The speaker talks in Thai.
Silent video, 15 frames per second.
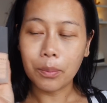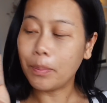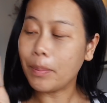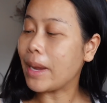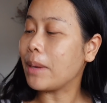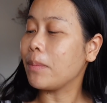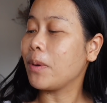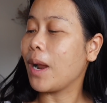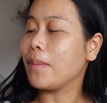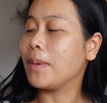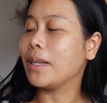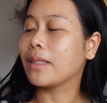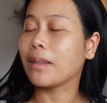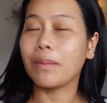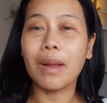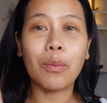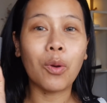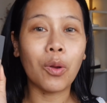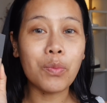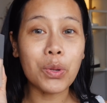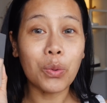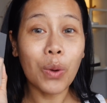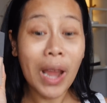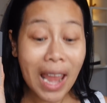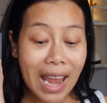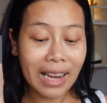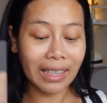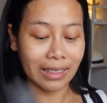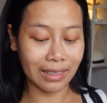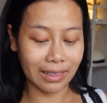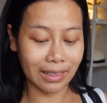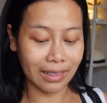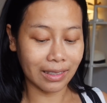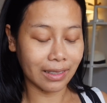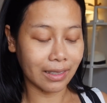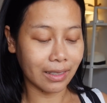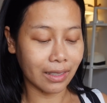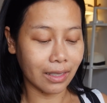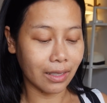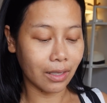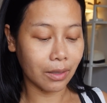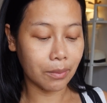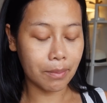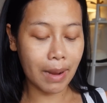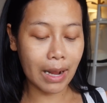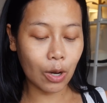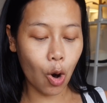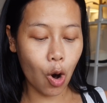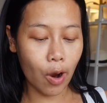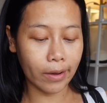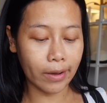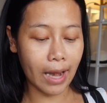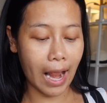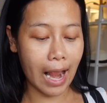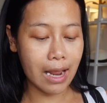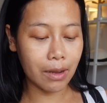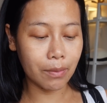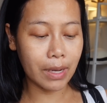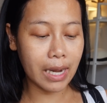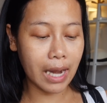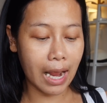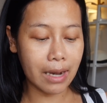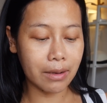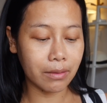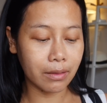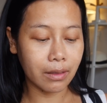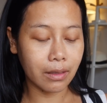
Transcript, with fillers: เป็นไพรเมอร์สำหรับคนผิวแห้งมาก่อนนะไม่งั้น